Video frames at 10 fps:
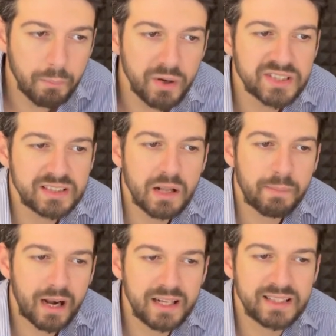poi sentir
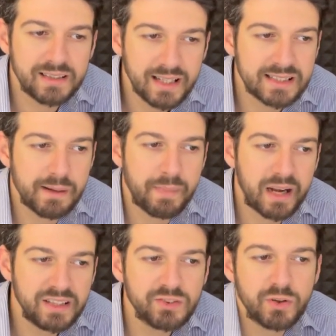parlare di sentenza e
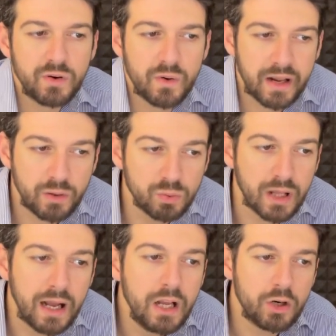penalizzazione non aiuta,